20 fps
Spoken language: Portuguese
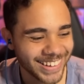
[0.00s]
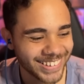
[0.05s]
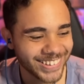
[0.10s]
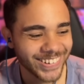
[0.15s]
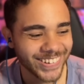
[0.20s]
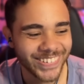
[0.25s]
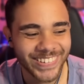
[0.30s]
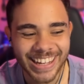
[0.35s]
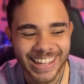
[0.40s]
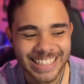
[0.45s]
que eu
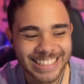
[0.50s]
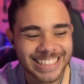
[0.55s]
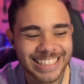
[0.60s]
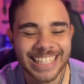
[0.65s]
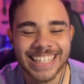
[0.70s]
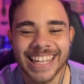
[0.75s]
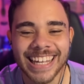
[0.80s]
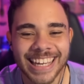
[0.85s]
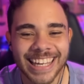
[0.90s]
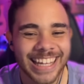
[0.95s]
tô
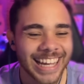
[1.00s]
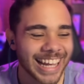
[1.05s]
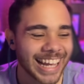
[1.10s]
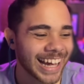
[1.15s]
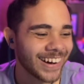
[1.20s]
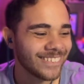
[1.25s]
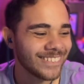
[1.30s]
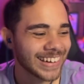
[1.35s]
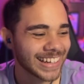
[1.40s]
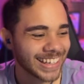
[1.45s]
conhecendo ainda,
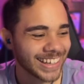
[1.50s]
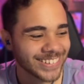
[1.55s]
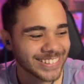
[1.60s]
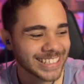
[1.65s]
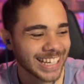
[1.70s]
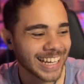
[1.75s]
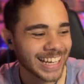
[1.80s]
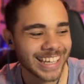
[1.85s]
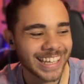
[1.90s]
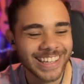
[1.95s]
calma, que é
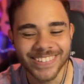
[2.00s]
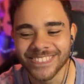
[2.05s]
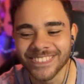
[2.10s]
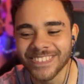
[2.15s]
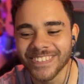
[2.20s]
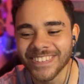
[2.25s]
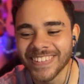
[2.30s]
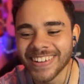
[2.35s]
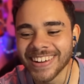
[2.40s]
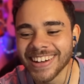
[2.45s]
o zagueiro,
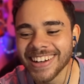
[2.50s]
pô.